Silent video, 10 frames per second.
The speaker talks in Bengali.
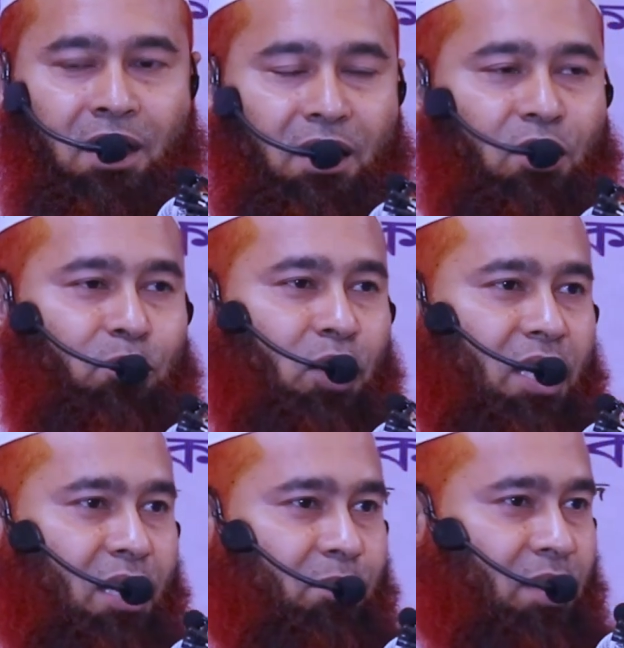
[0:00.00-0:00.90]
আল্লাহ রাবুল
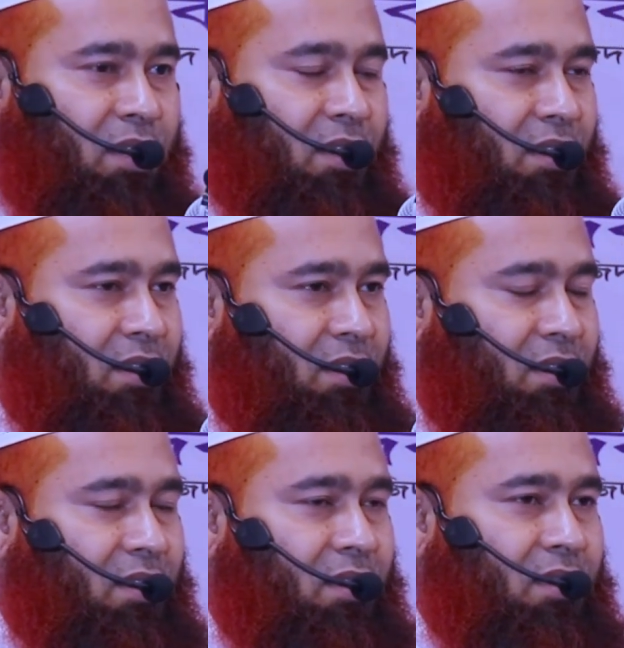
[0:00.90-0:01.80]
আলমিন
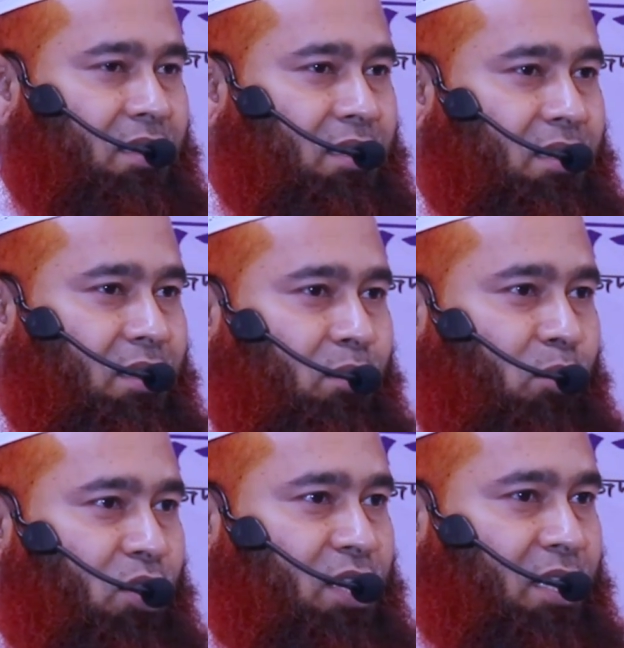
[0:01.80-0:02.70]

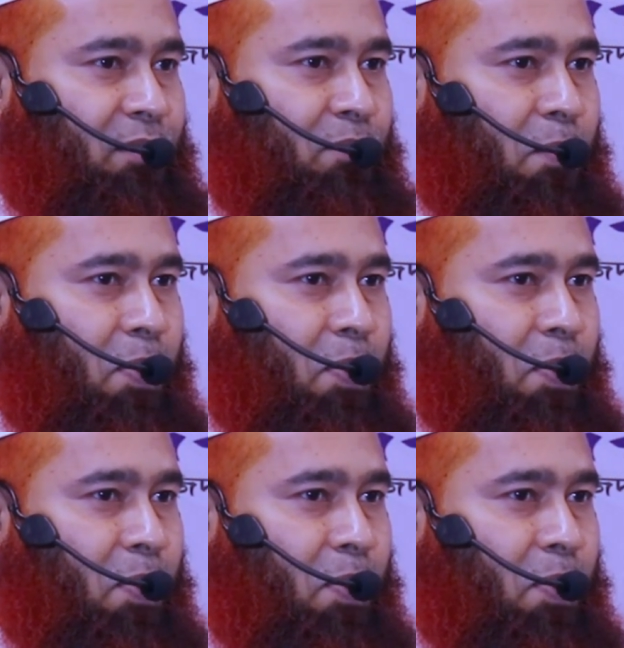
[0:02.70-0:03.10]
বলছেন